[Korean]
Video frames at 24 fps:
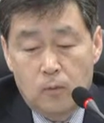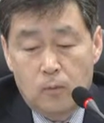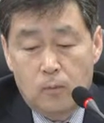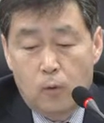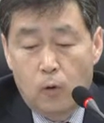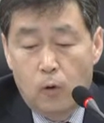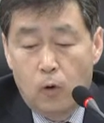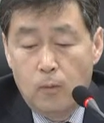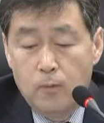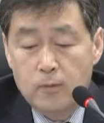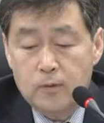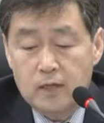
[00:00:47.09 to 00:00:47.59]

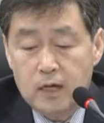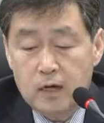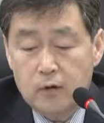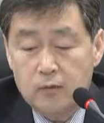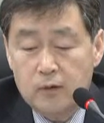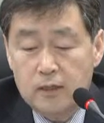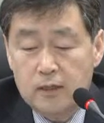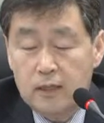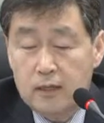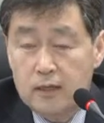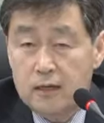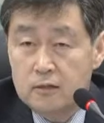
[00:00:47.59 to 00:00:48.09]
보험
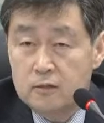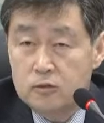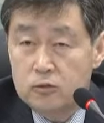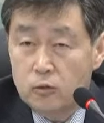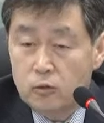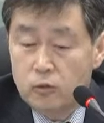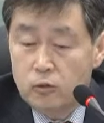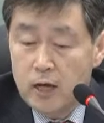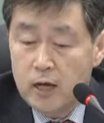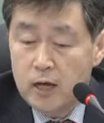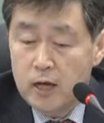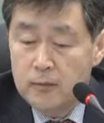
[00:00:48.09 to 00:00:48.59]
사고에 따른
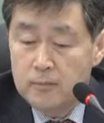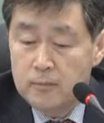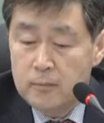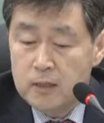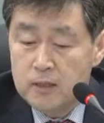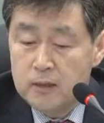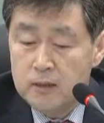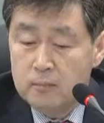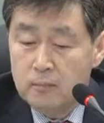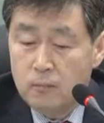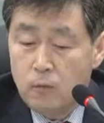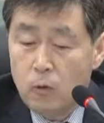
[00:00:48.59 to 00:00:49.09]
손해액
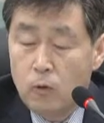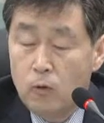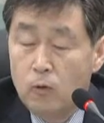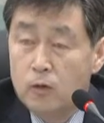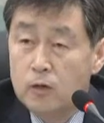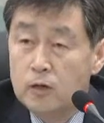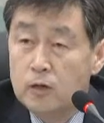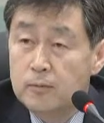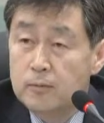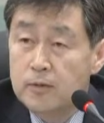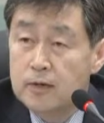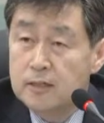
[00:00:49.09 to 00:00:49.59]
및
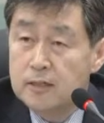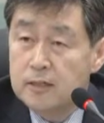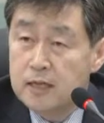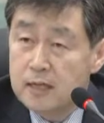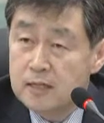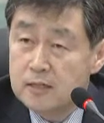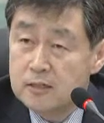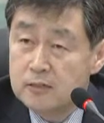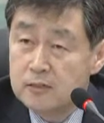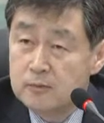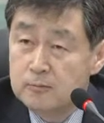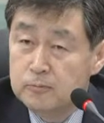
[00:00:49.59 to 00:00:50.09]
보험금의
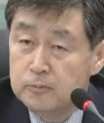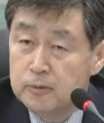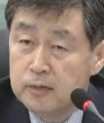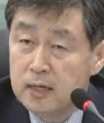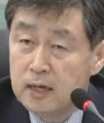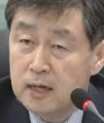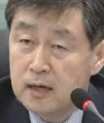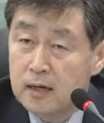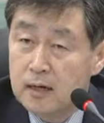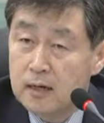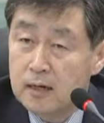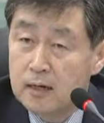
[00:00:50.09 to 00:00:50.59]

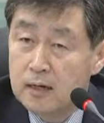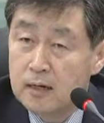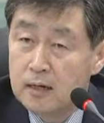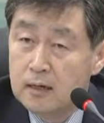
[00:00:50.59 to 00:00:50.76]
사정입니다.